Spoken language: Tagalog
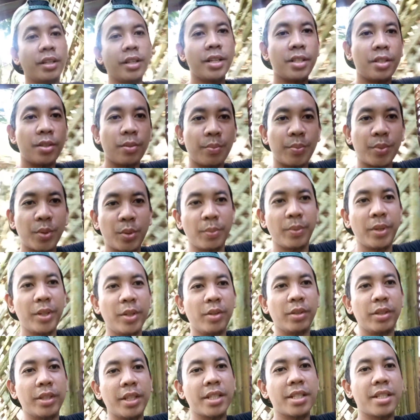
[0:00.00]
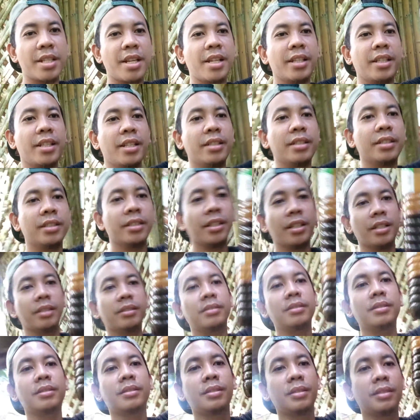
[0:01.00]
na guys yung probiotics natin. Yan.
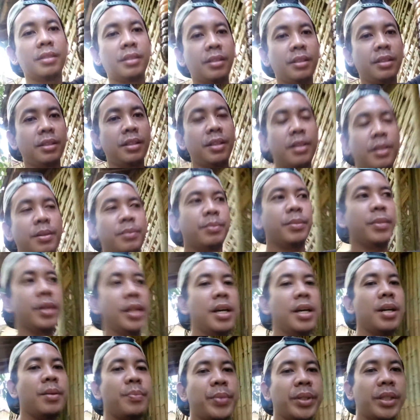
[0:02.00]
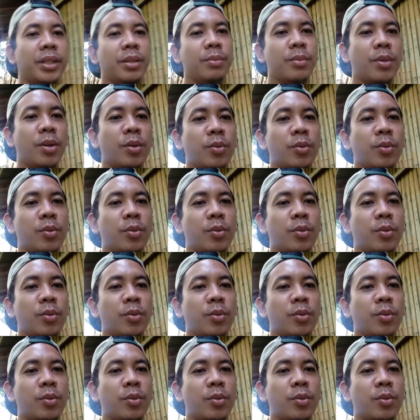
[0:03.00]
Malapit na